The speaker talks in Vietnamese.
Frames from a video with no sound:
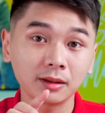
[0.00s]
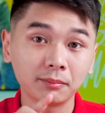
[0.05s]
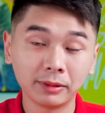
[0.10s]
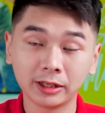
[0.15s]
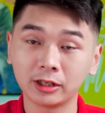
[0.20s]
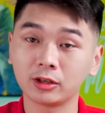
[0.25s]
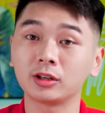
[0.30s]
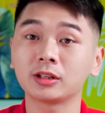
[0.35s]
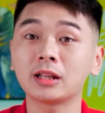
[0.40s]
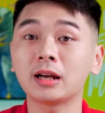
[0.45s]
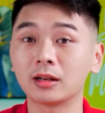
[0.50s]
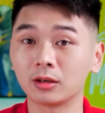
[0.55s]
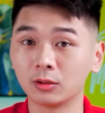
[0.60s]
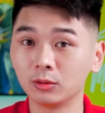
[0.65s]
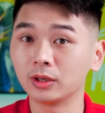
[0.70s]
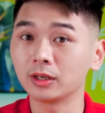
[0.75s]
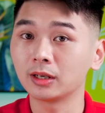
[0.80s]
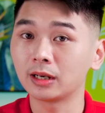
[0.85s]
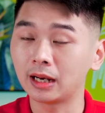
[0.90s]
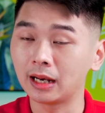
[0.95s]
mình nói thẳng
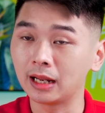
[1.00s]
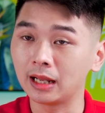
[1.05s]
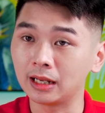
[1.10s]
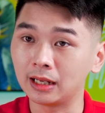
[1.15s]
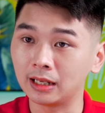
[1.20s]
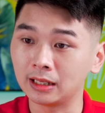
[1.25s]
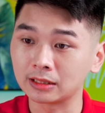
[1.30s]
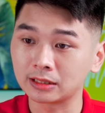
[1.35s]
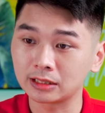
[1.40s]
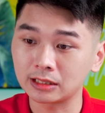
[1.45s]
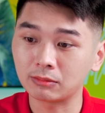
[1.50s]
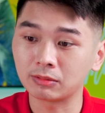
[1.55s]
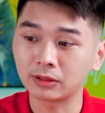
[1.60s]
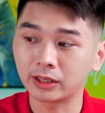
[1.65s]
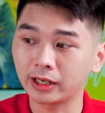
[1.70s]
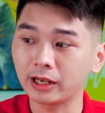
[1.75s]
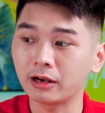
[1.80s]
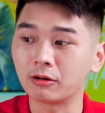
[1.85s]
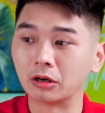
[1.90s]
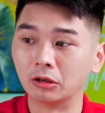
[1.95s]
luôn là trong
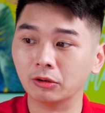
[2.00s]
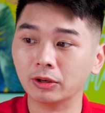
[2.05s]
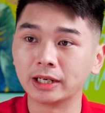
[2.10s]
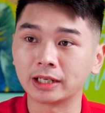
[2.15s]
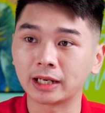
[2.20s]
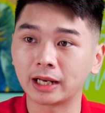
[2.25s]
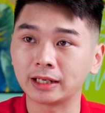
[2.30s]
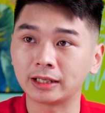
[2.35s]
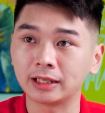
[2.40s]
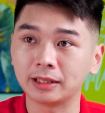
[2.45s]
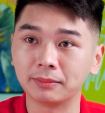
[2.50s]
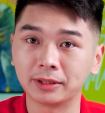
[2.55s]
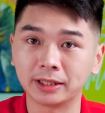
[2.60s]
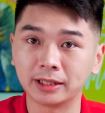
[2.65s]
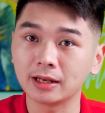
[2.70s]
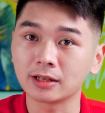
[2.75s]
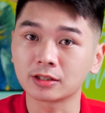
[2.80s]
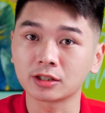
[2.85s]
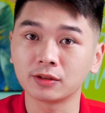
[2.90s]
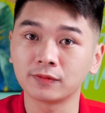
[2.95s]
cái kèo cấu hình này thì mình
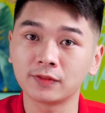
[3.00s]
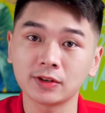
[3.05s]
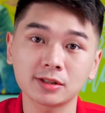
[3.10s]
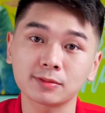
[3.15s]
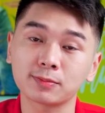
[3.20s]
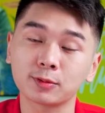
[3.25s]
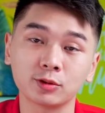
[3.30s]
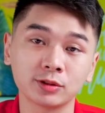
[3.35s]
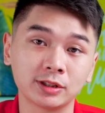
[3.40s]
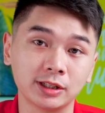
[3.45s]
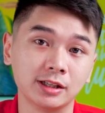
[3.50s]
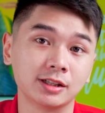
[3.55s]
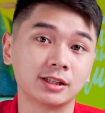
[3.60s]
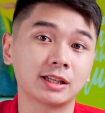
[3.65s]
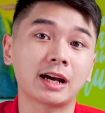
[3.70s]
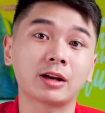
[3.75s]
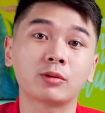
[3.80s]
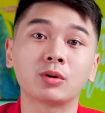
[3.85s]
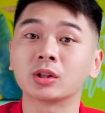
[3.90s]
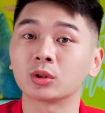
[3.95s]
nghĩ là Surface Pro 9
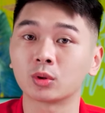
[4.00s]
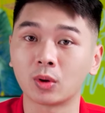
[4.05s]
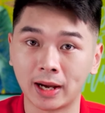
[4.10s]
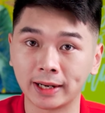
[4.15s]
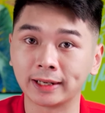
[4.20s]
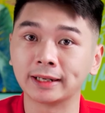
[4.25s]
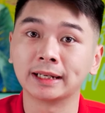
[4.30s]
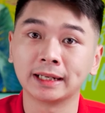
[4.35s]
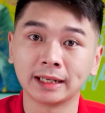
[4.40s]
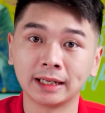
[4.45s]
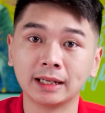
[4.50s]
sẽ ăn hoàn toàn